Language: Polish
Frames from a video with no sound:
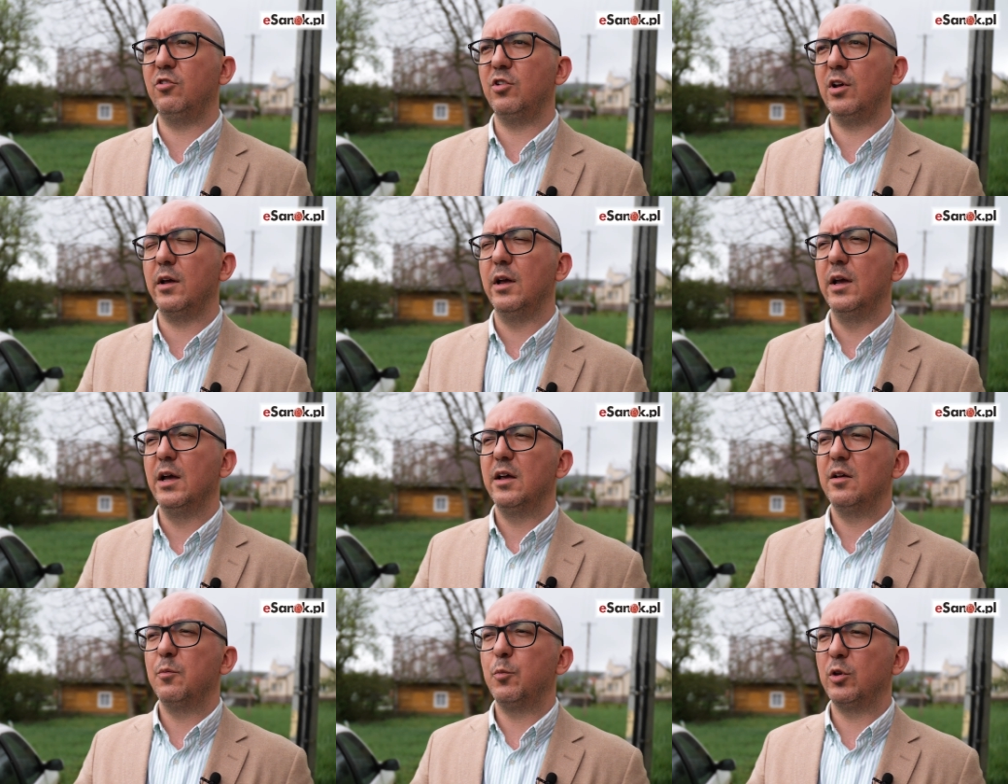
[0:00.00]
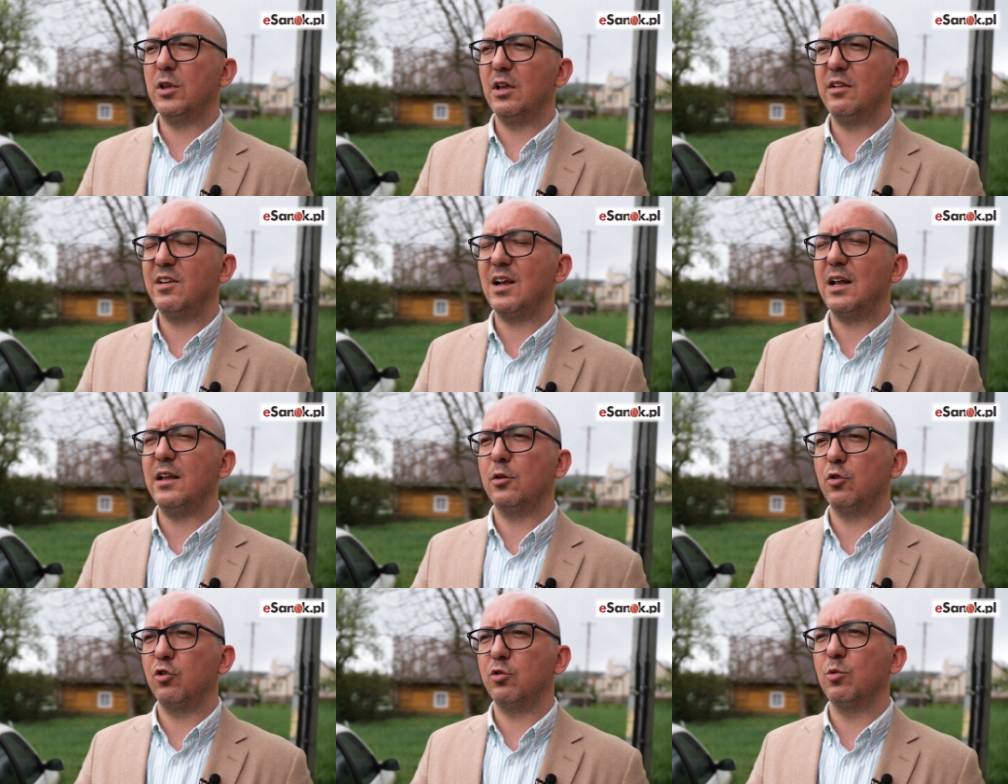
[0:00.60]
gdzie
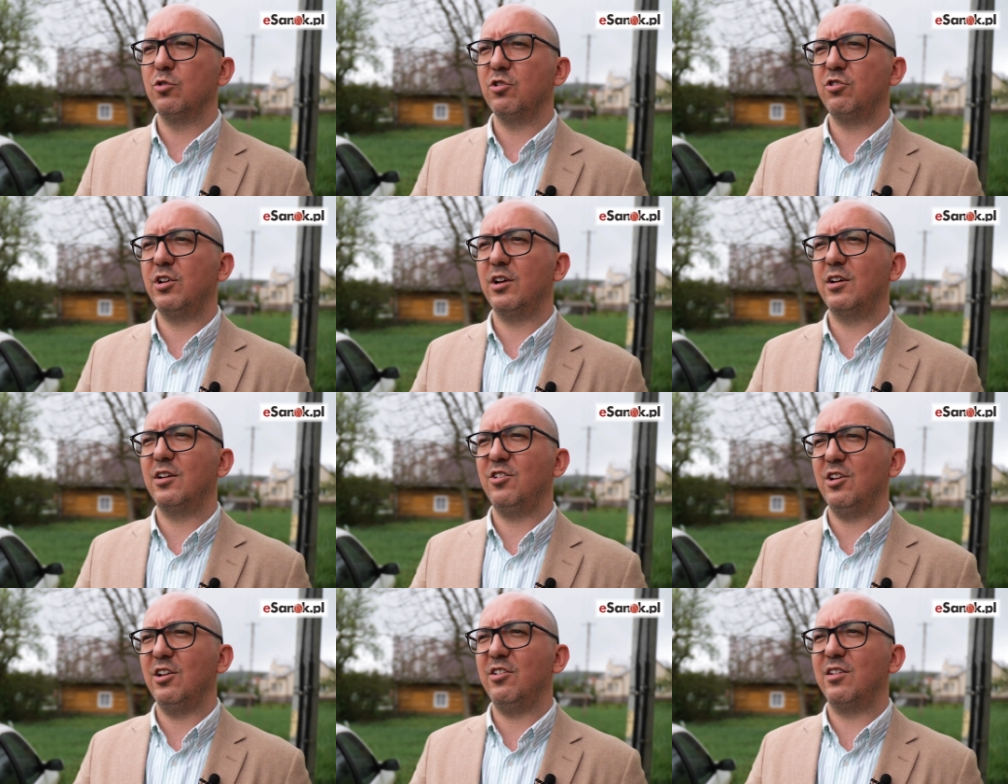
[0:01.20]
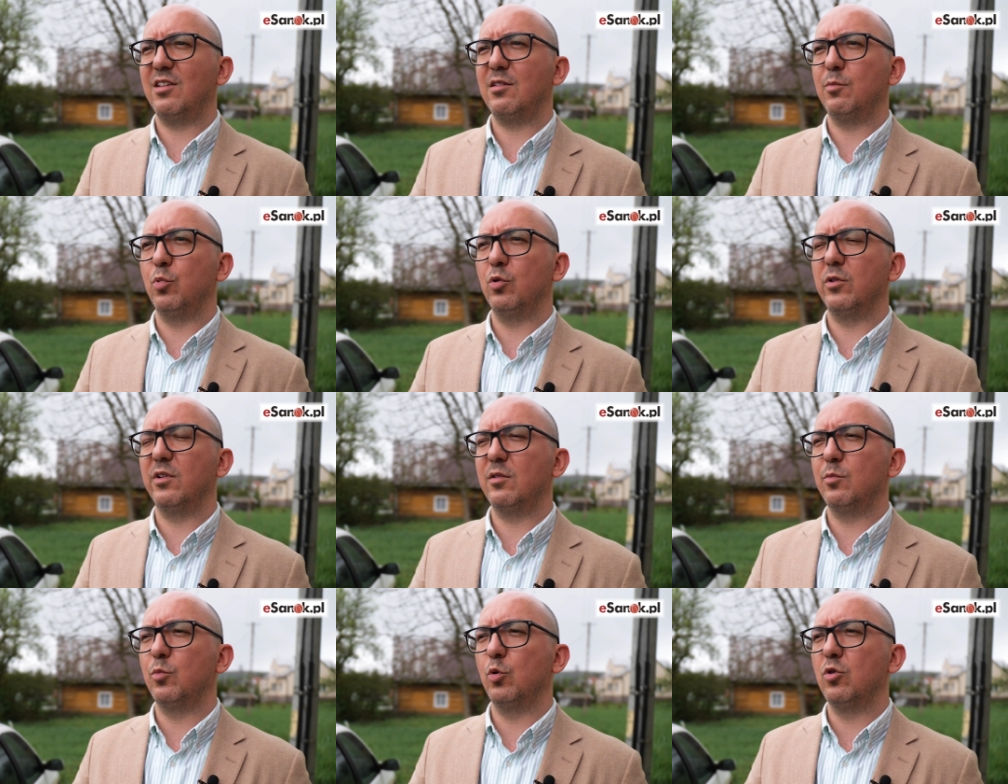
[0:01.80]
potencjalnie ktoś może się chcieć
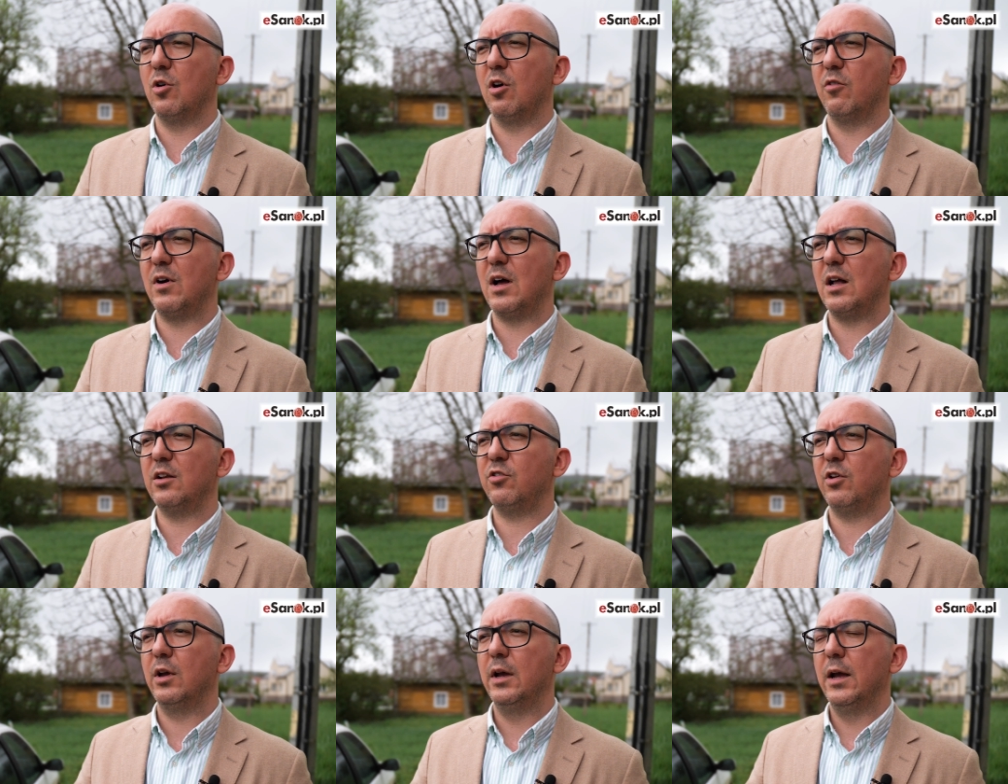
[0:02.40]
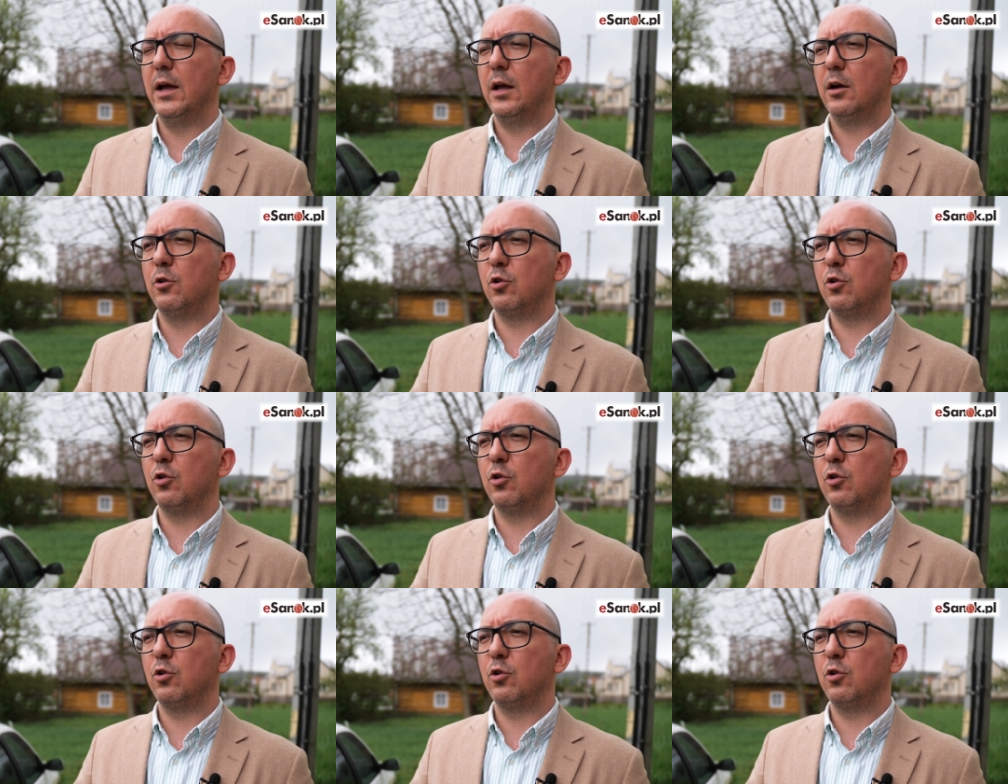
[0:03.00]
zbudować,